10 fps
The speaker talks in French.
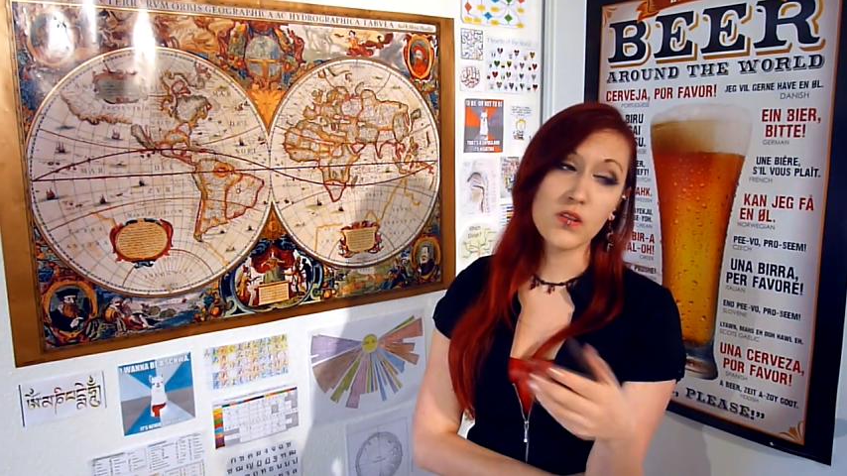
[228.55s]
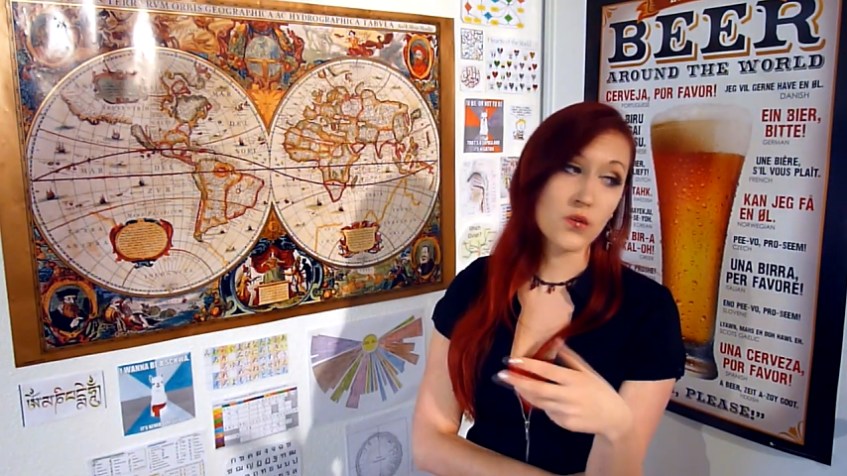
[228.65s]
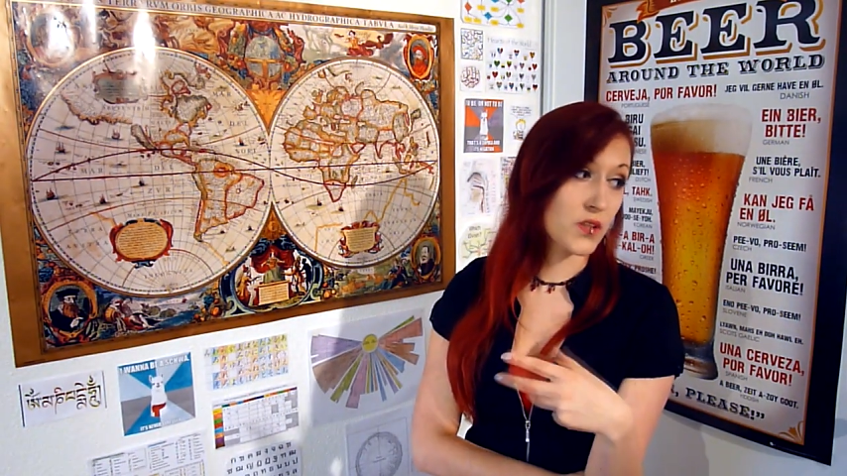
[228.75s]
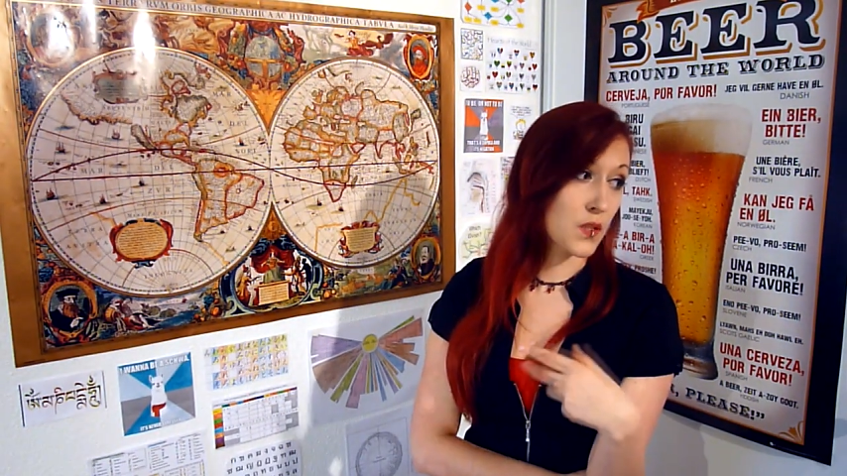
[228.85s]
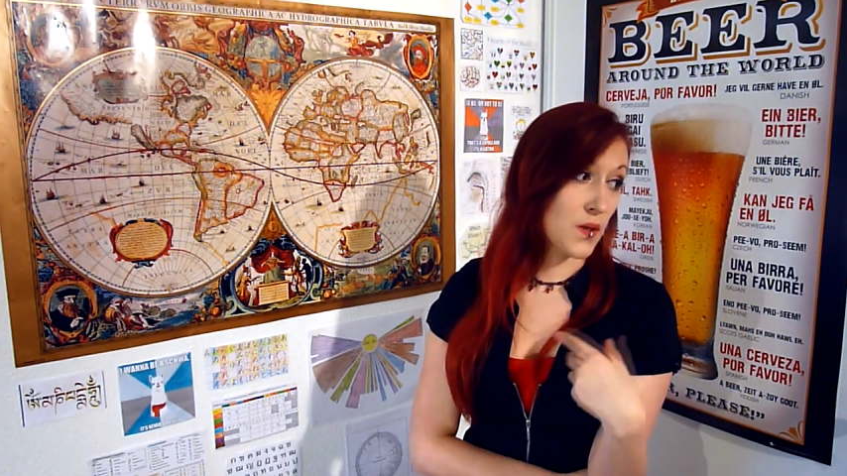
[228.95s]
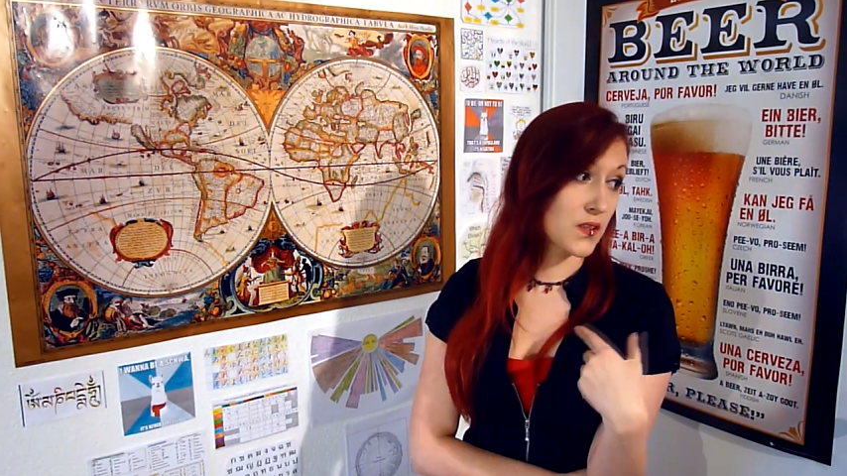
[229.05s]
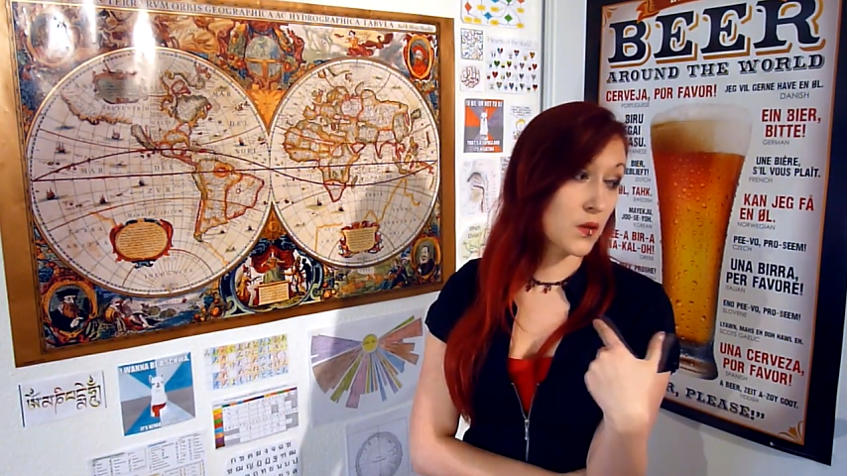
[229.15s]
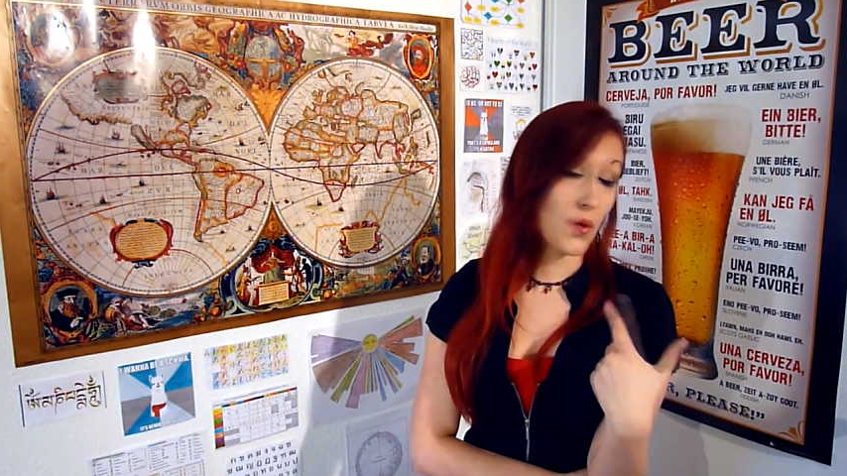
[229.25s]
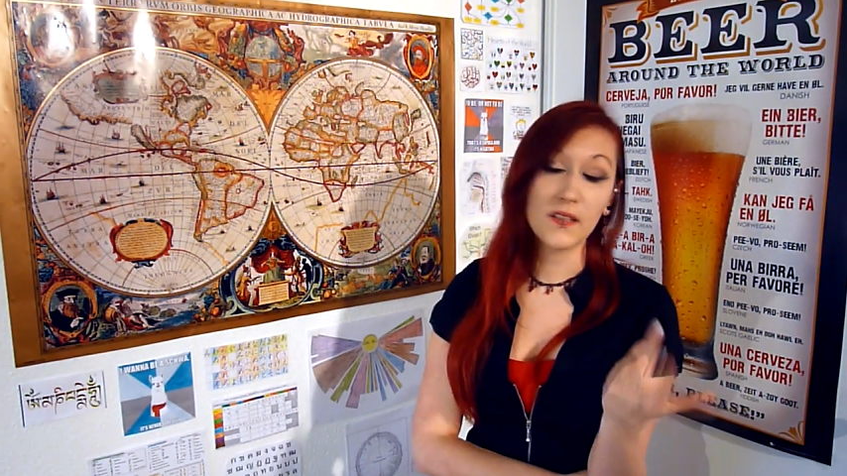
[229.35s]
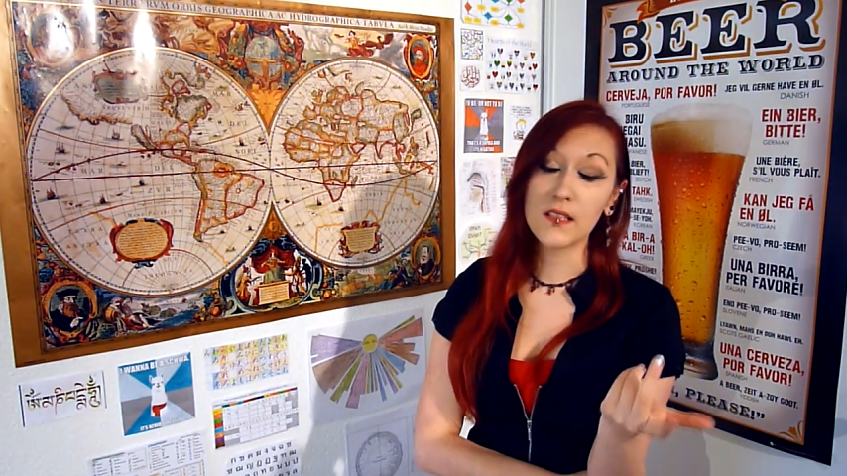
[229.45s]
il se serait passé
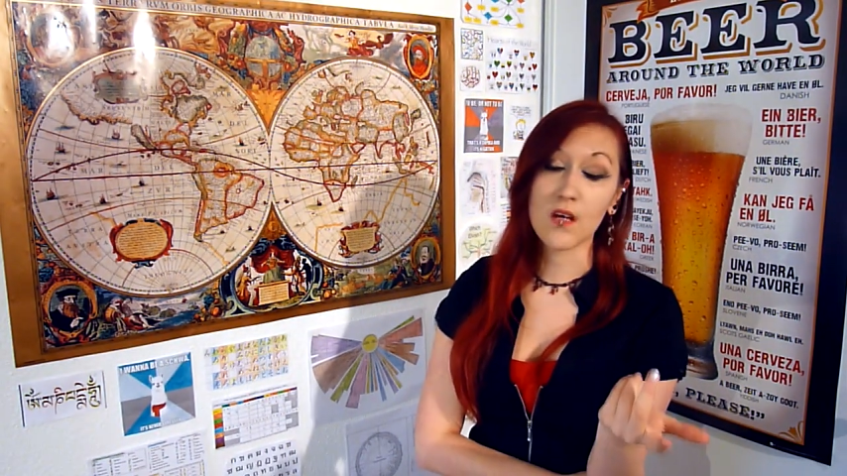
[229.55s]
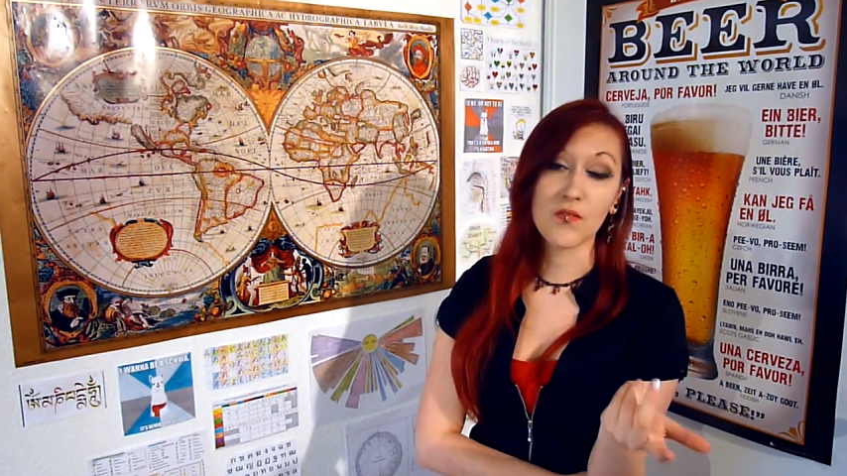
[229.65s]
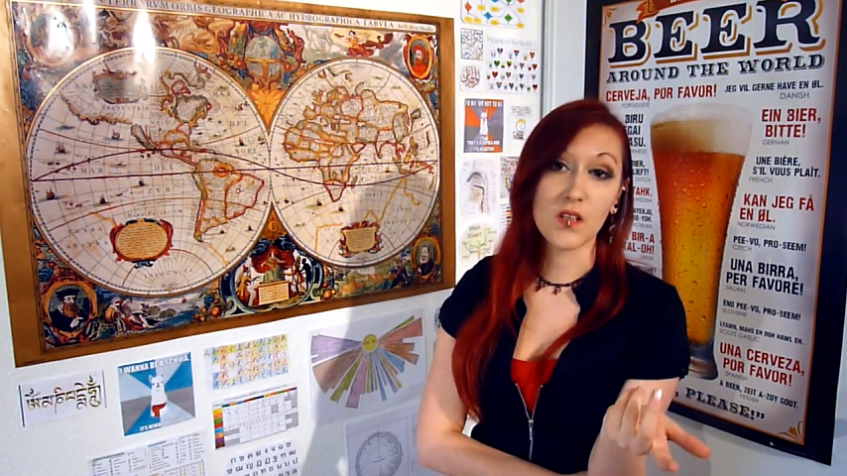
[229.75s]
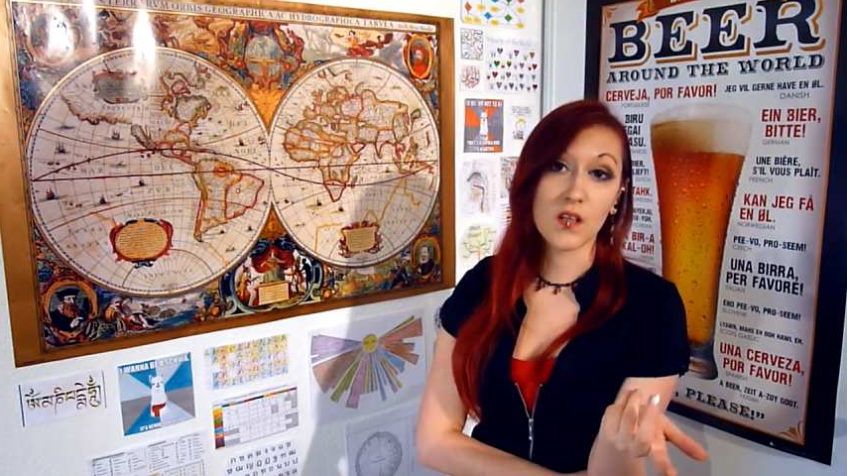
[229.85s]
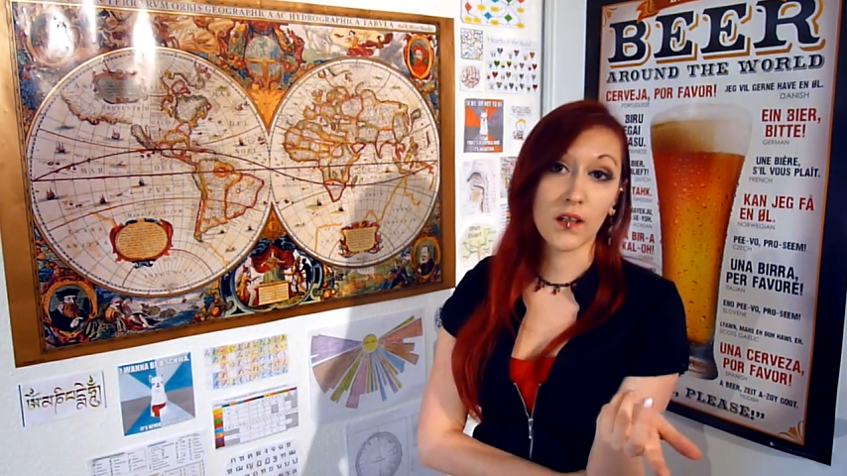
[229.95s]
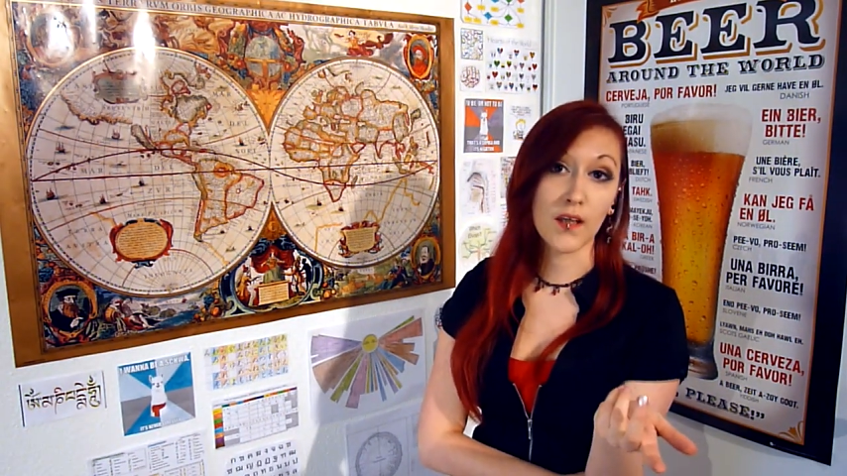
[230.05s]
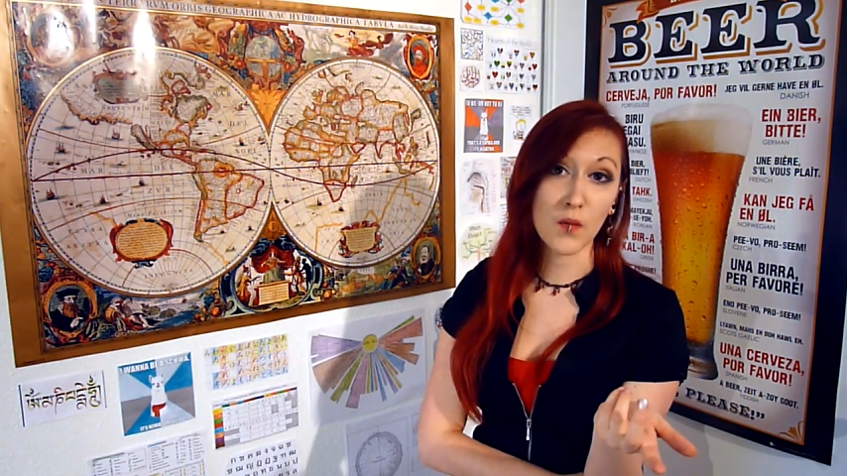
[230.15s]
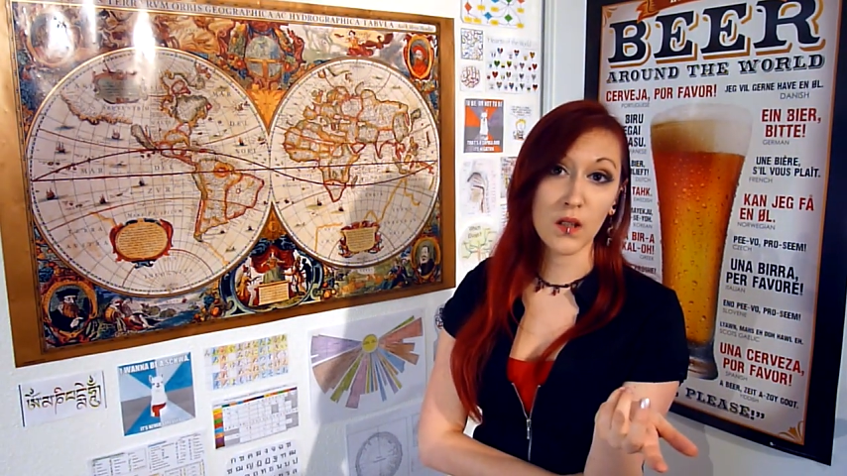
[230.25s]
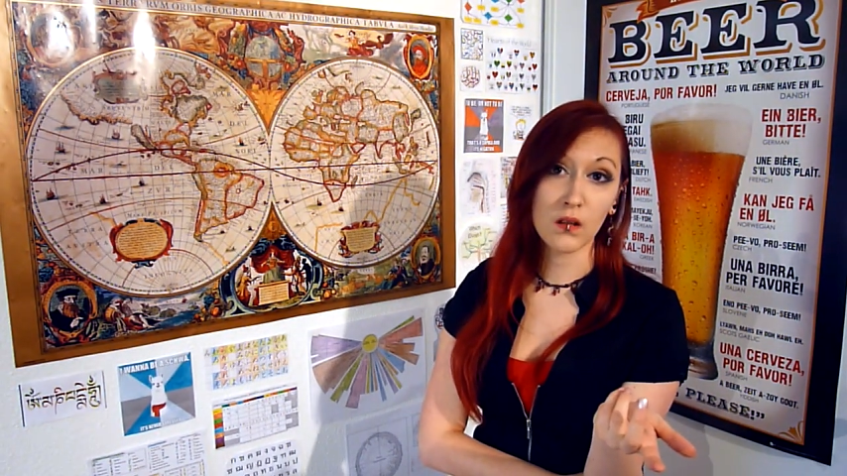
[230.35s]
quoi si ça avait été un gamin